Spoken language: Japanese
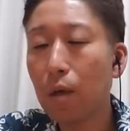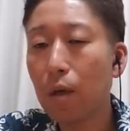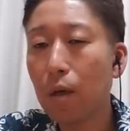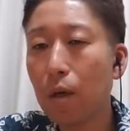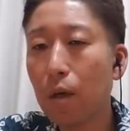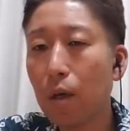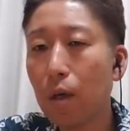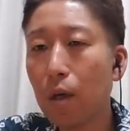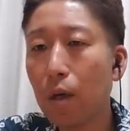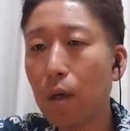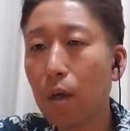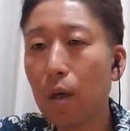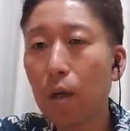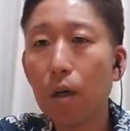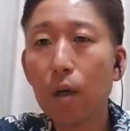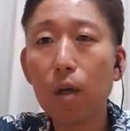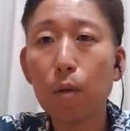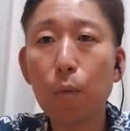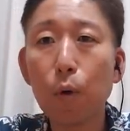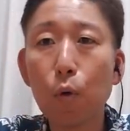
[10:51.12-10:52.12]

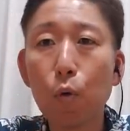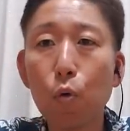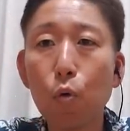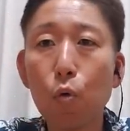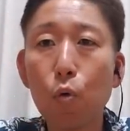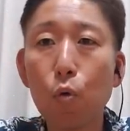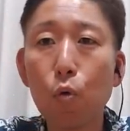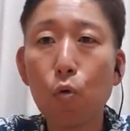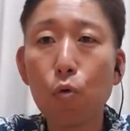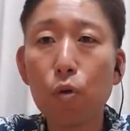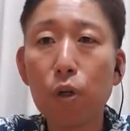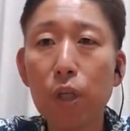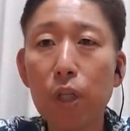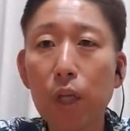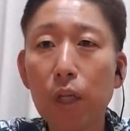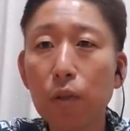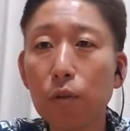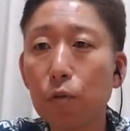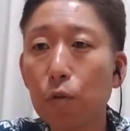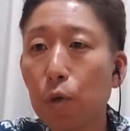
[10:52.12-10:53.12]
えー、今広告に
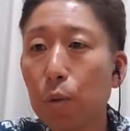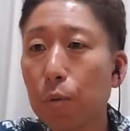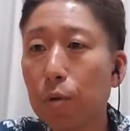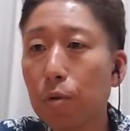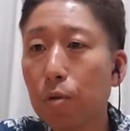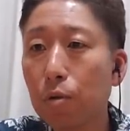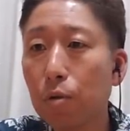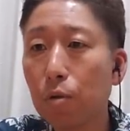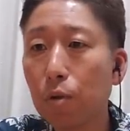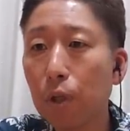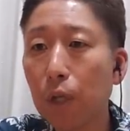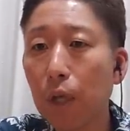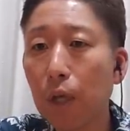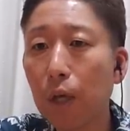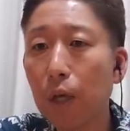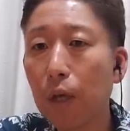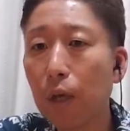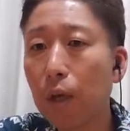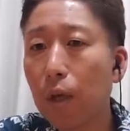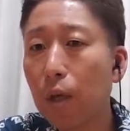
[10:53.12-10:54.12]
なっておりますの
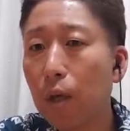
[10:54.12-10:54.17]
で、